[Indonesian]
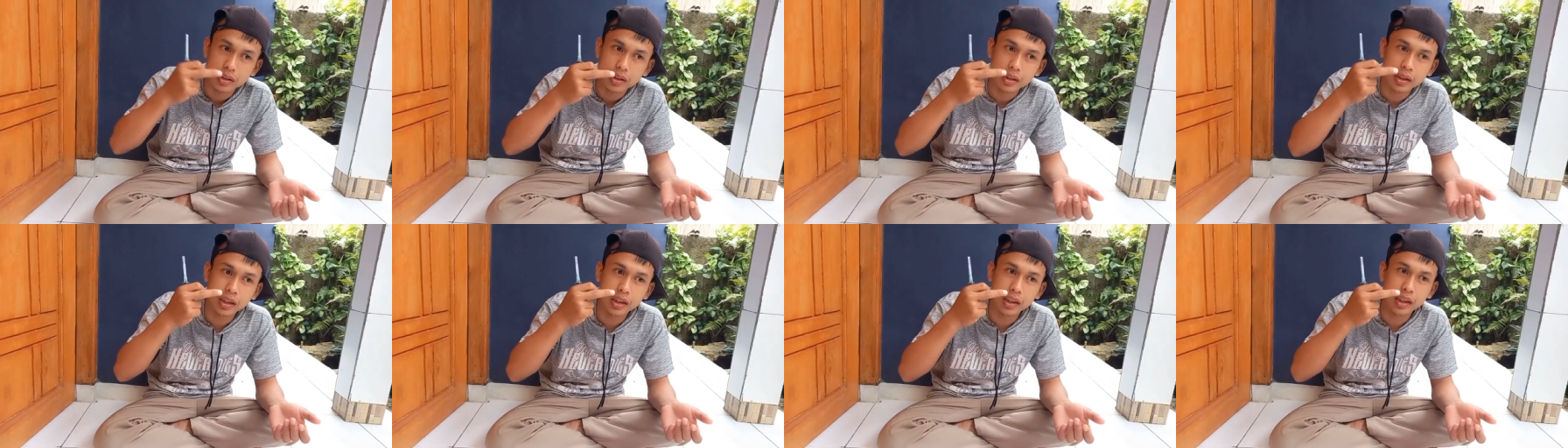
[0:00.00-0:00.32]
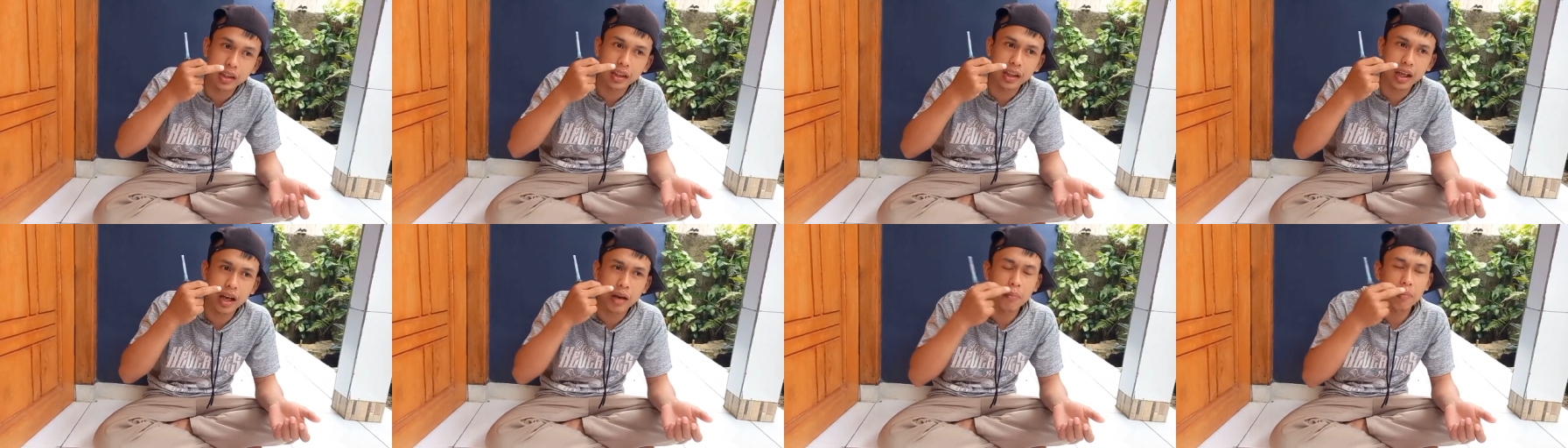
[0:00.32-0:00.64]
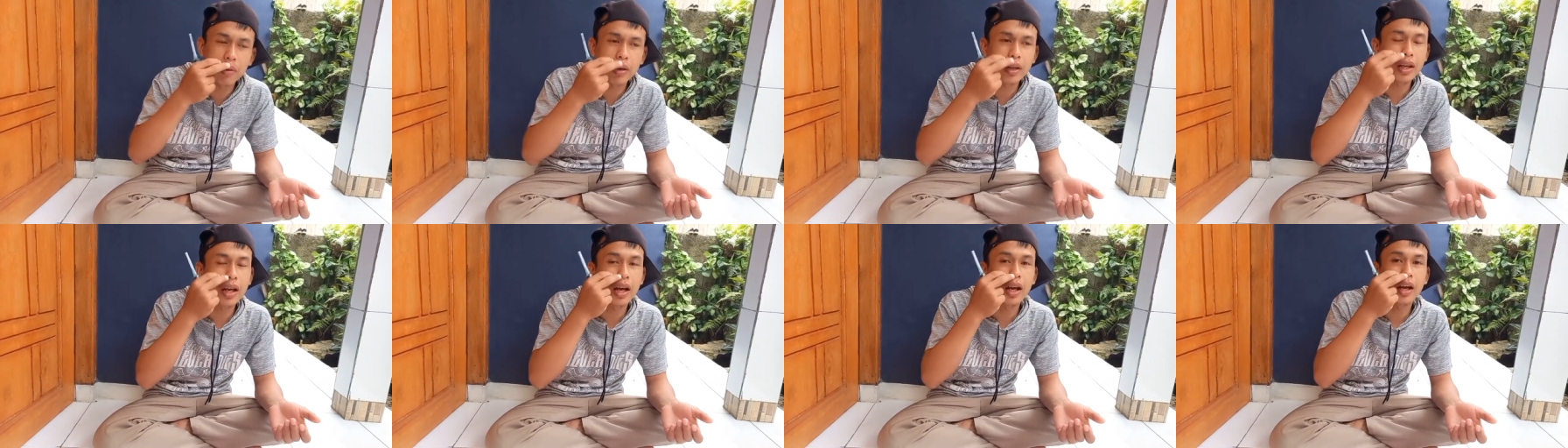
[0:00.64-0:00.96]
di
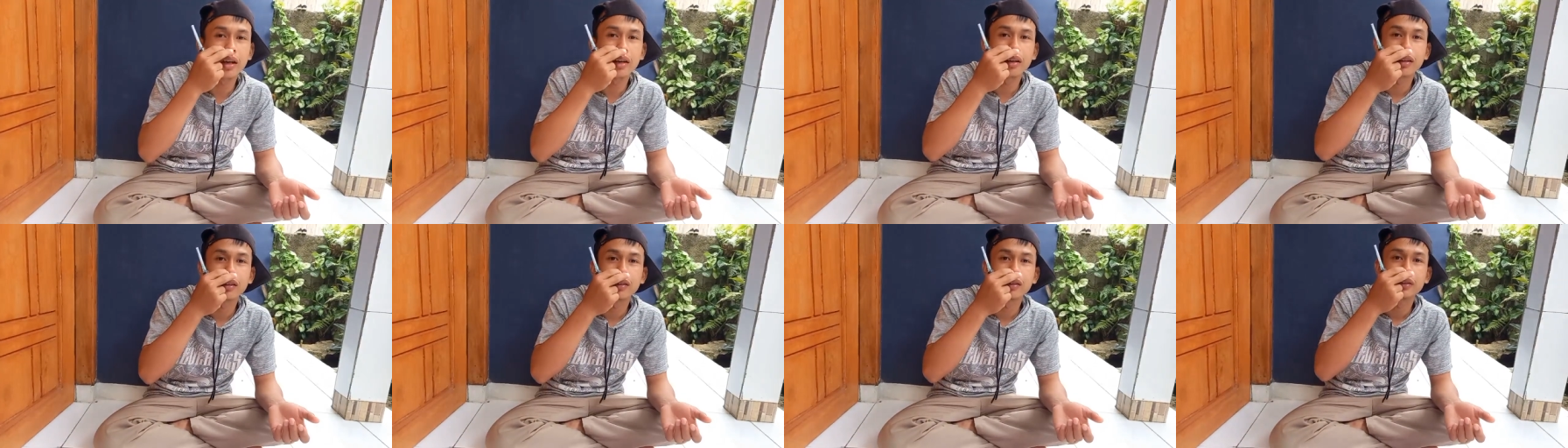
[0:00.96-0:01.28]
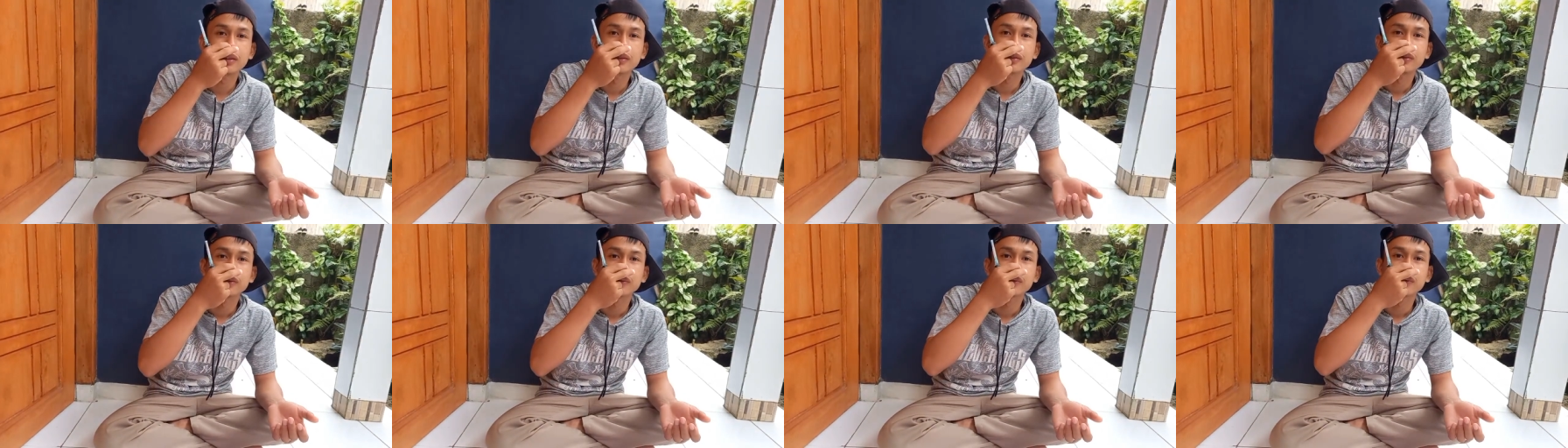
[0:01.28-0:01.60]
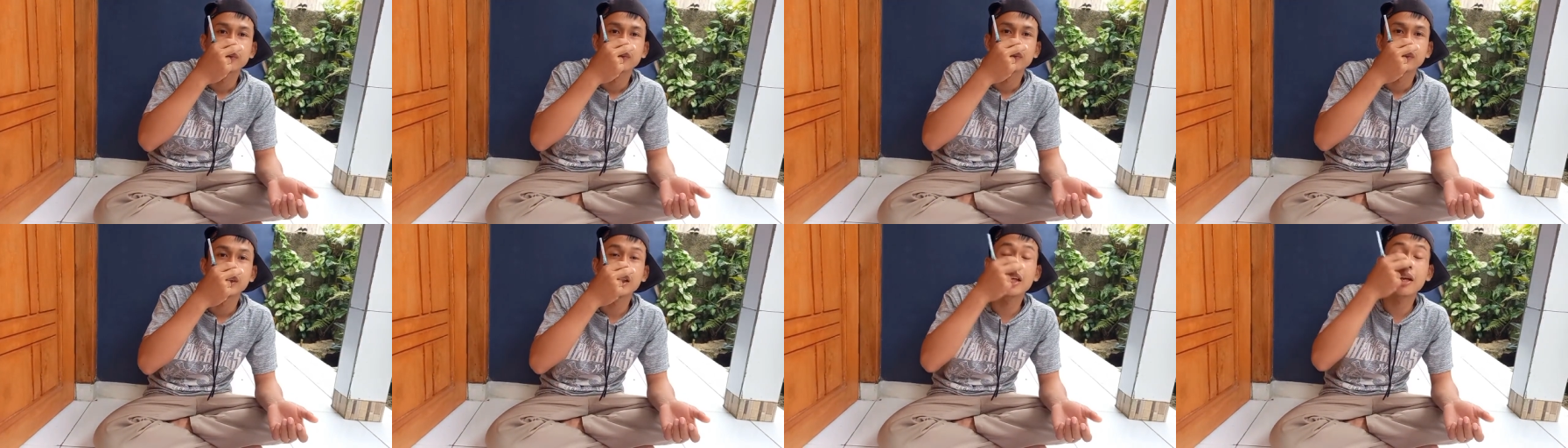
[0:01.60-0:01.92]
apa ya
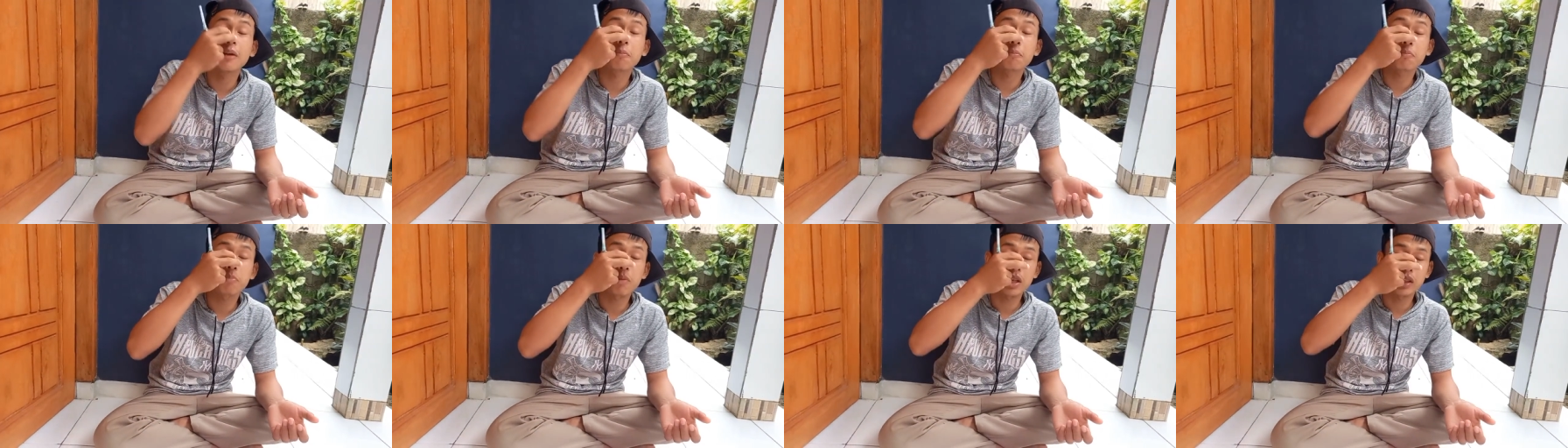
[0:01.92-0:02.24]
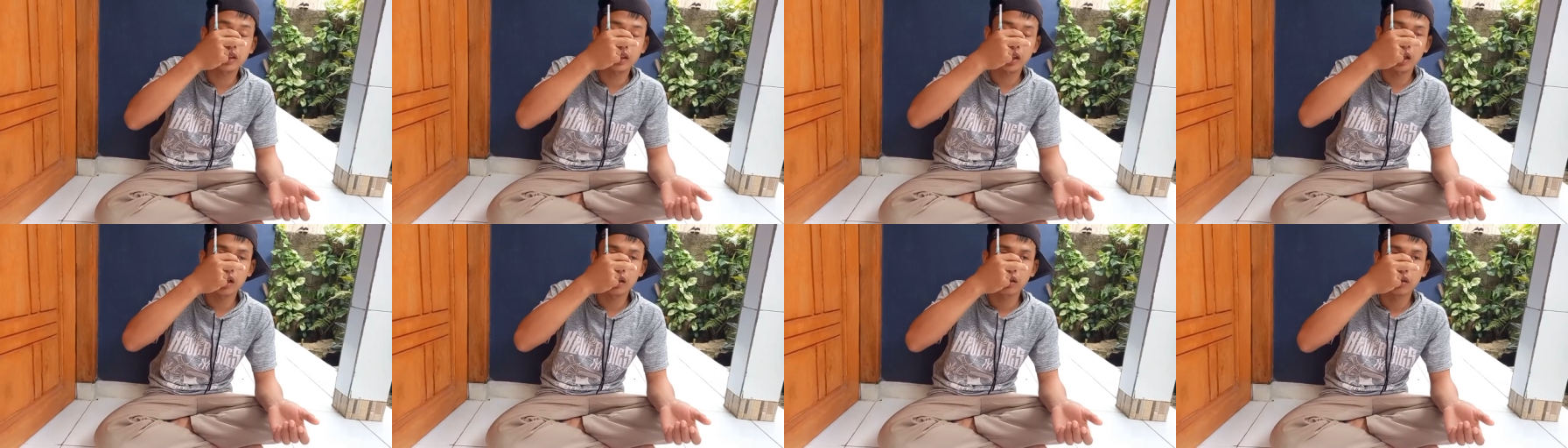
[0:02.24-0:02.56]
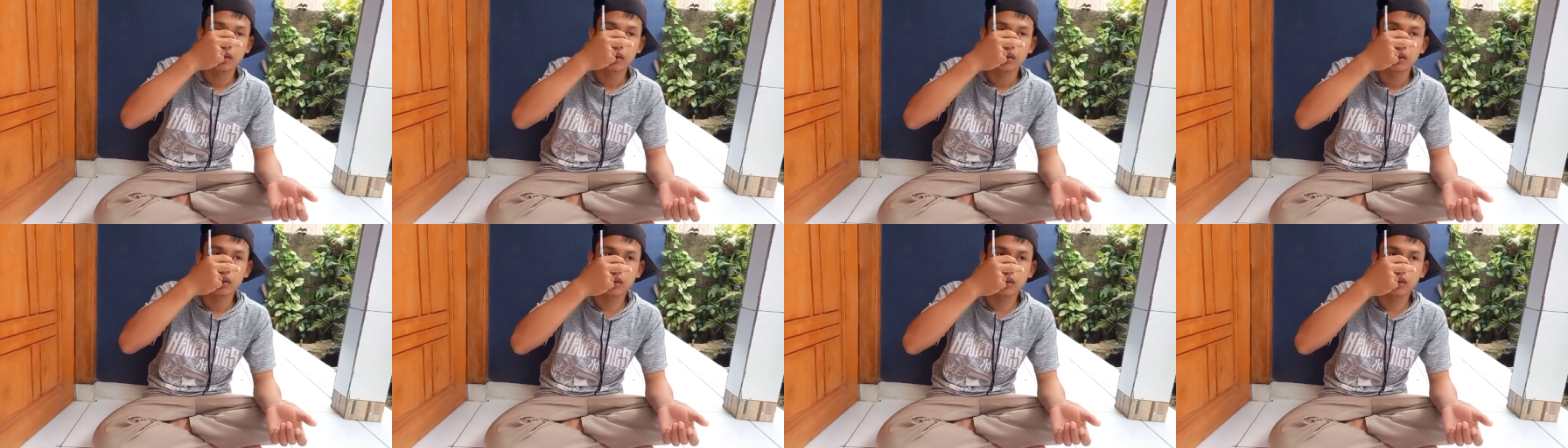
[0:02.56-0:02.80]
dihempaskan